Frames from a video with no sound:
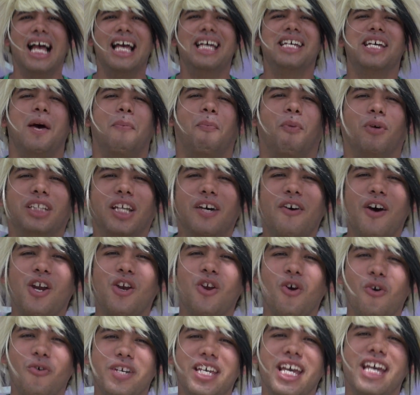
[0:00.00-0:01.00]
Y después de
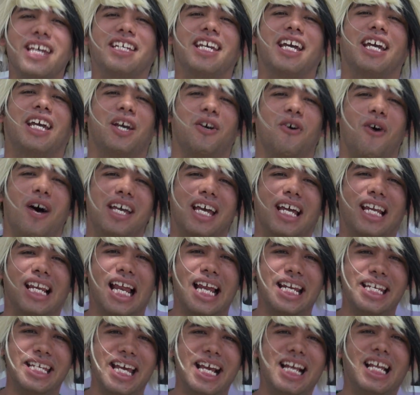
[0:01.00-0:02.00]
verlo bien que quedó
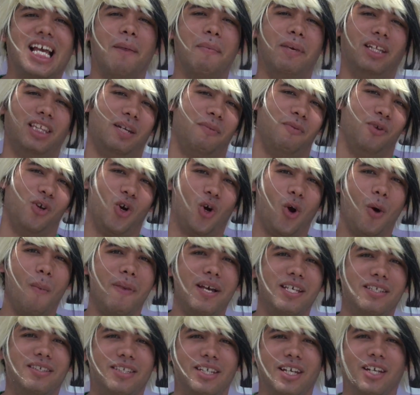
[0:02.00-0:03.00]
ayer la Nielka, me terminó
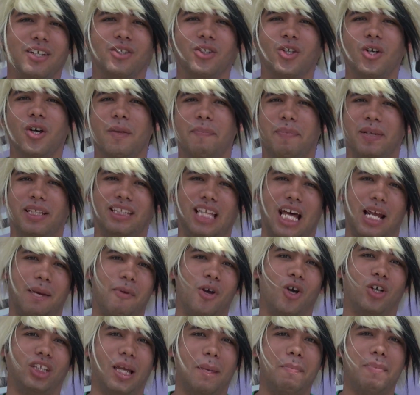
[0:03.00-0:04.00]
convenciendo de
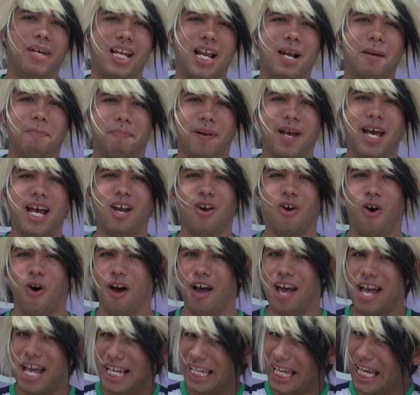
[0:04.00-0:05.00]
pintarme yo también el pelo.
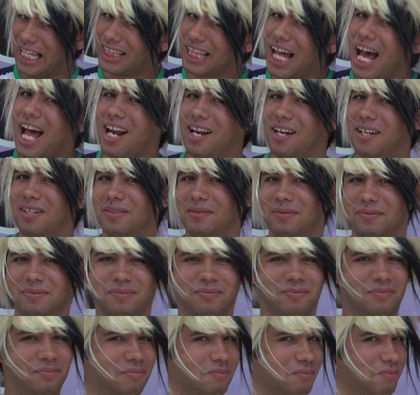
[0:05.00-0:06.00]
¿Qué
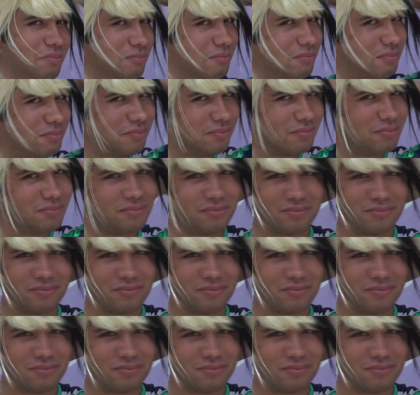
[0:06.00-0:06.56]
tal?